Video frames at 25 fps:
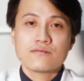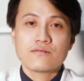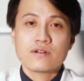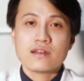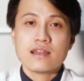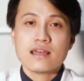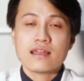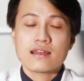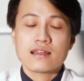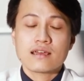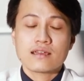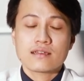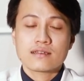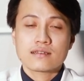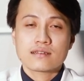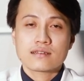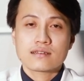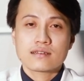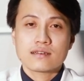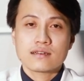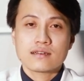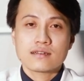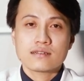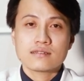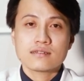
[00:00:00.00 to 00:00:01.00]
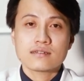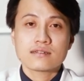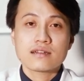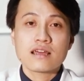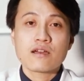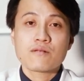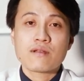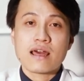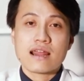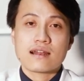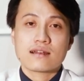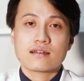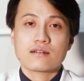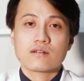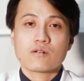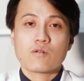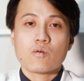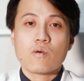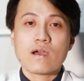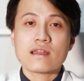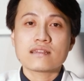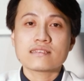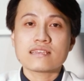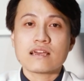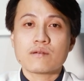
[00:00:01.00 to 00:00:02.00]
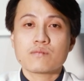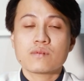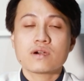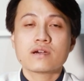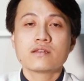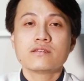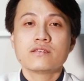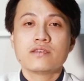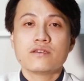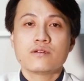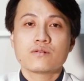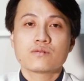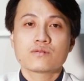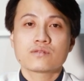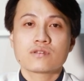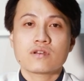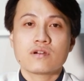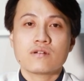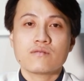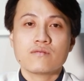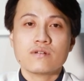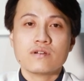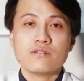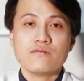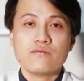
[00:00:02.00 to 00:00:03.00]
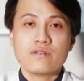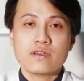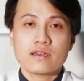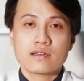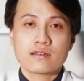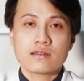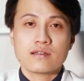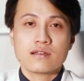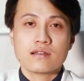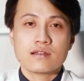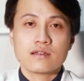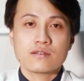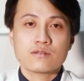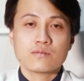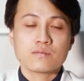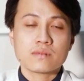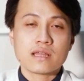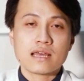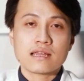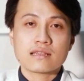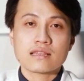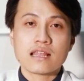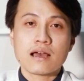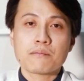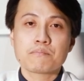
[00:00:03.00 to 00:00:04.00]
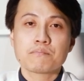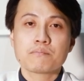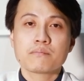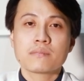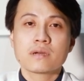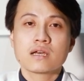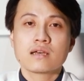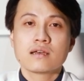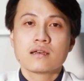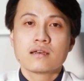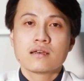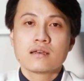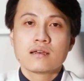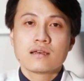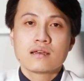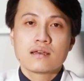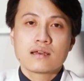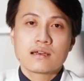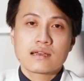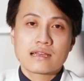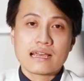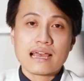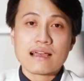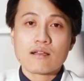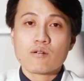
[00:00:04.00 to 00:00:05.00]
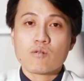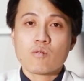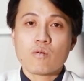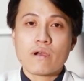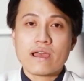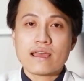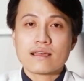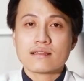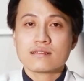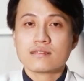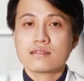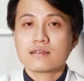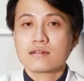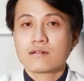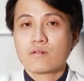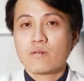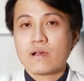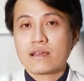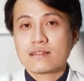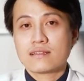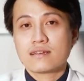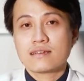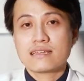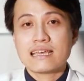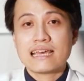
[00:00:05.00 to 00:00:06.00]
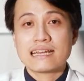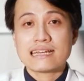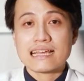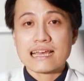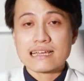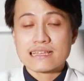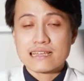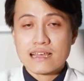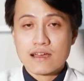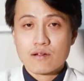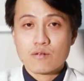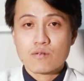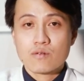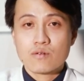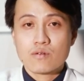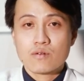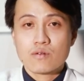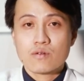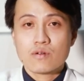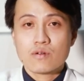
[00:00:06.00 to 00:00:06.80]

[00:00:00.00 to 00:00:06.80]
Vấn đề này, sự đều đặn quan trọng hơn nhiều so với việc đó là chúng ta tập ngắt quãng từng khoảng thời gian khác nhau.